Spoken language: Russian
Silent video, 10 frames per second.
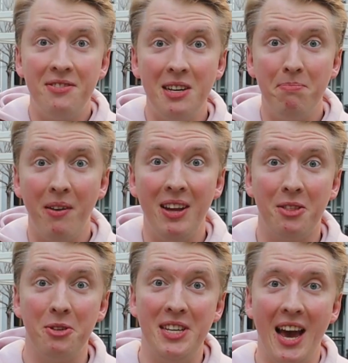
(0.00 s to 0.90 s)
Всем
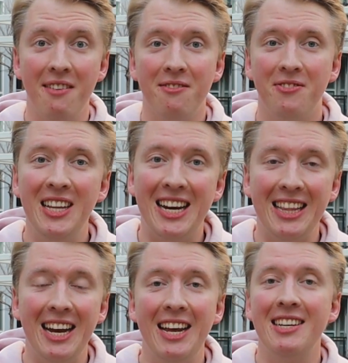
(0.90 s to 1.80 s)
привет, друзья! Вы на
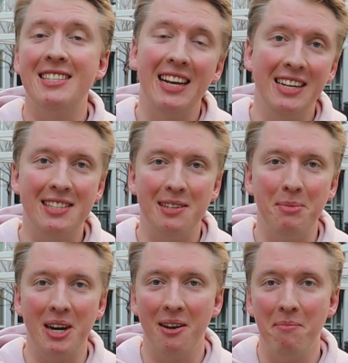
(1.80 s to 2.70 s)
канале «Столица
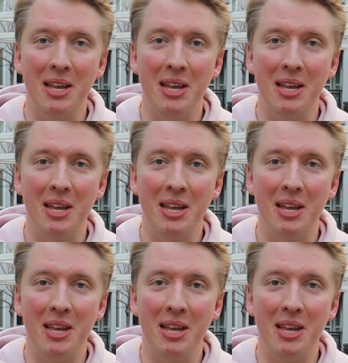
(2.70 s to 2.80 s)
мира».